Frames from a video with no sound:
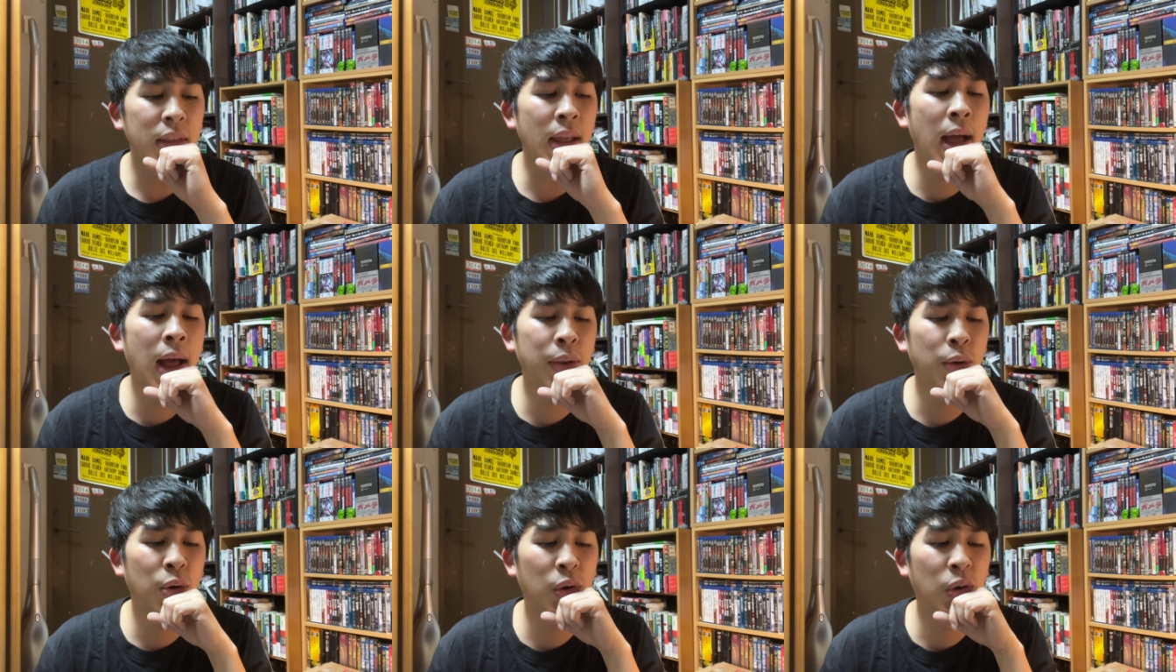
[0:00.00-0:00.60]
あ
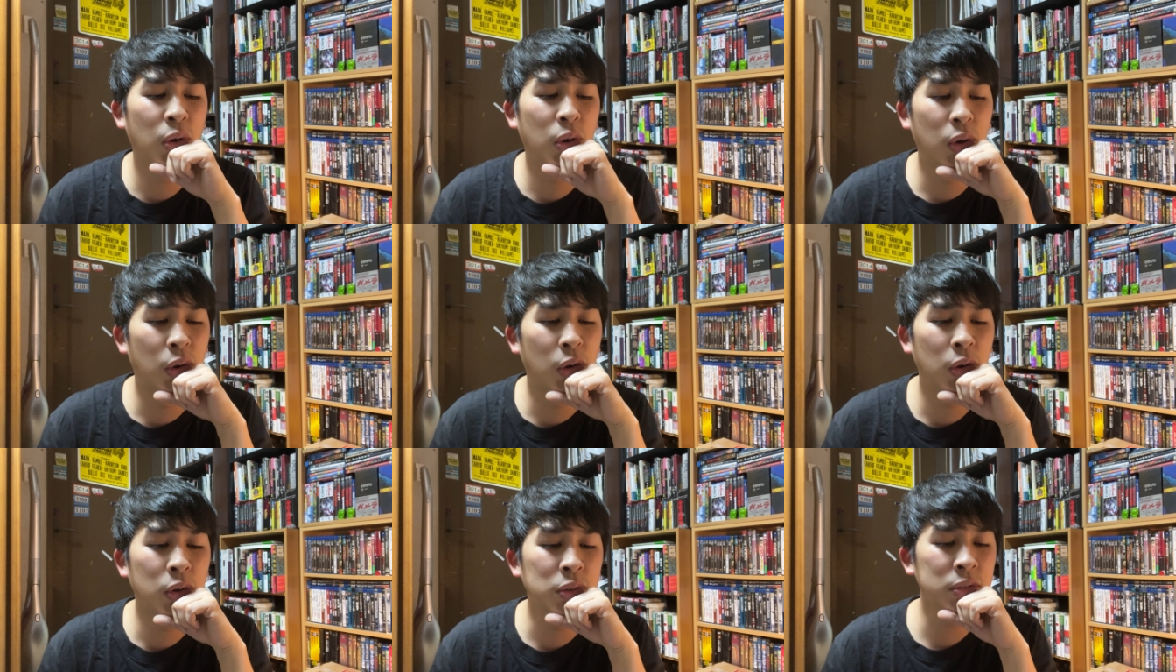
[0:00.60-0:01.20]

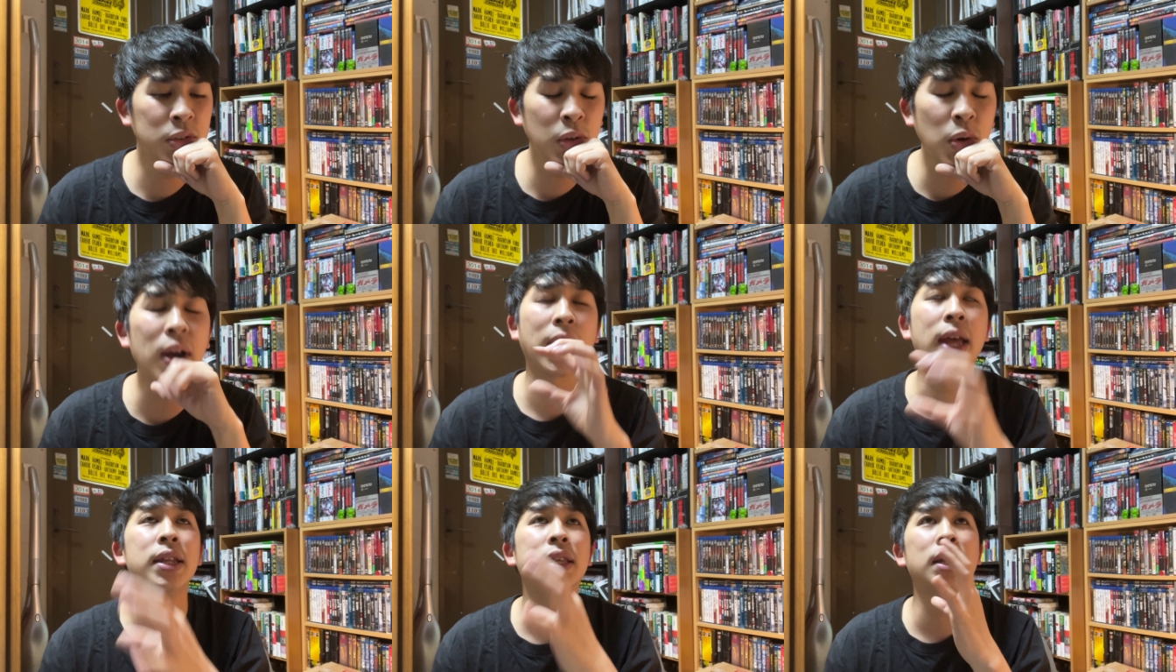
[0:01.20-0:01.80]
のー、のが
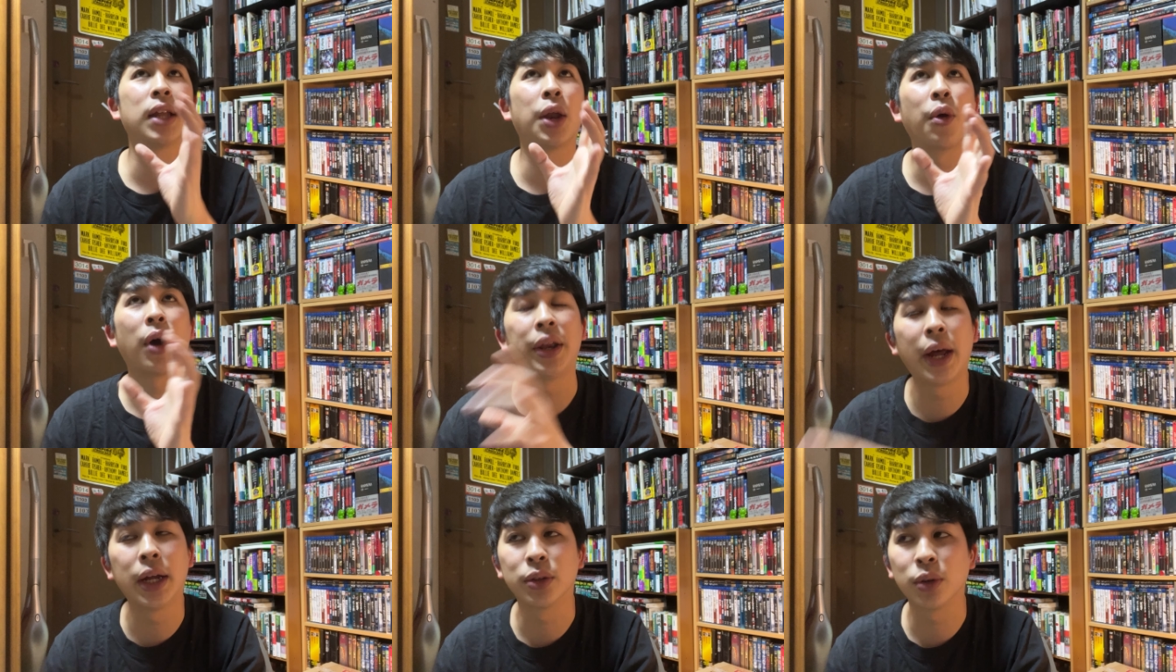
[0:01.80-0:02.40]
原点なのか
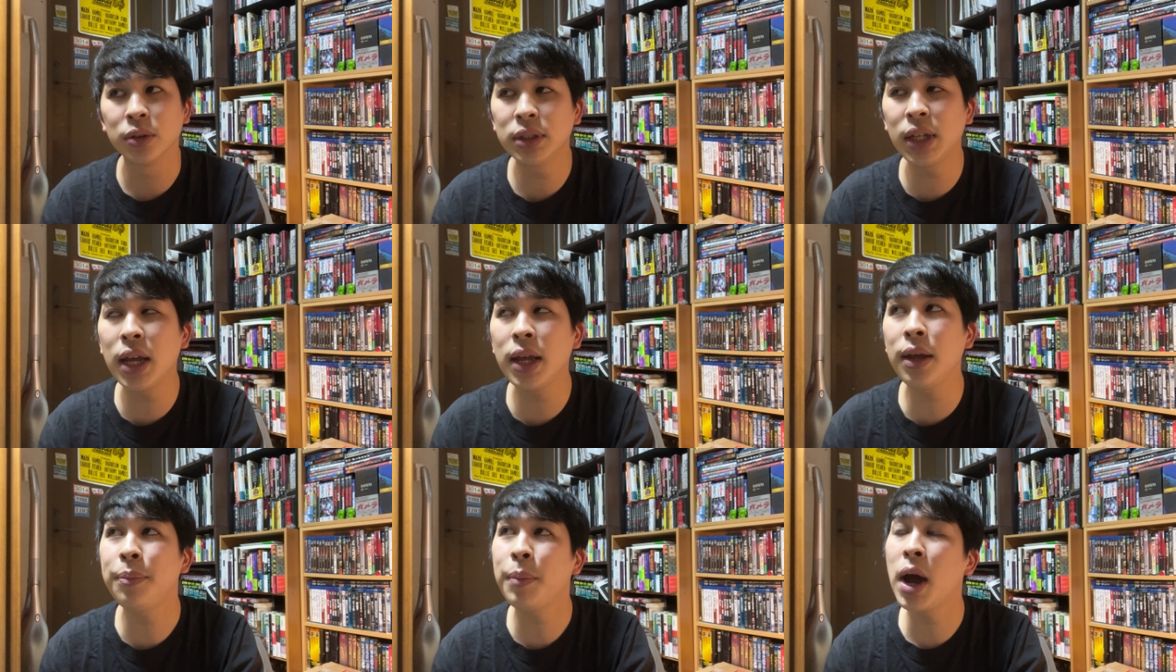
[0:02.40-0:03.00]
なと。で、
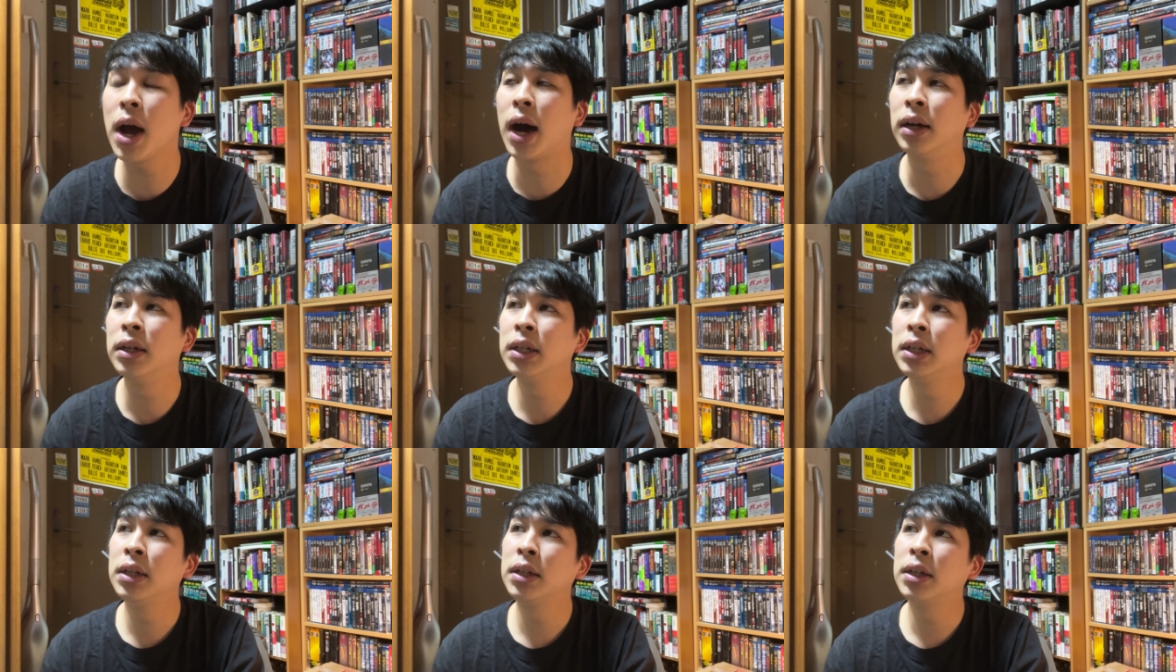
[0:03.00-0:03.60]
まあ、
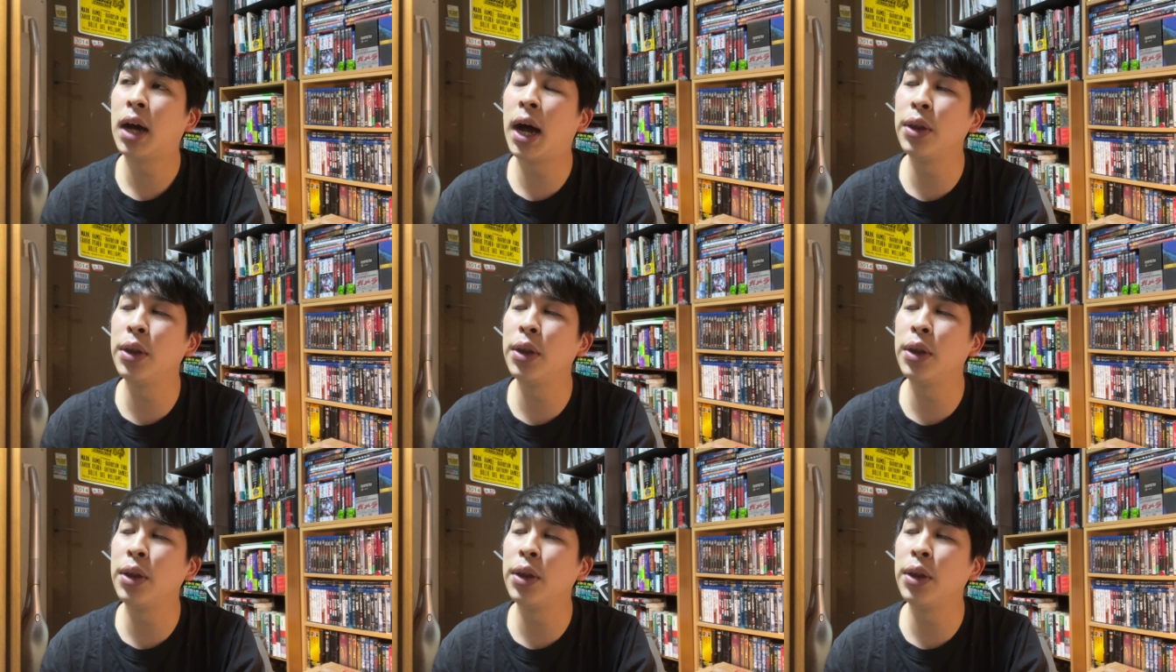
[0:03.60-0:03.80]
あ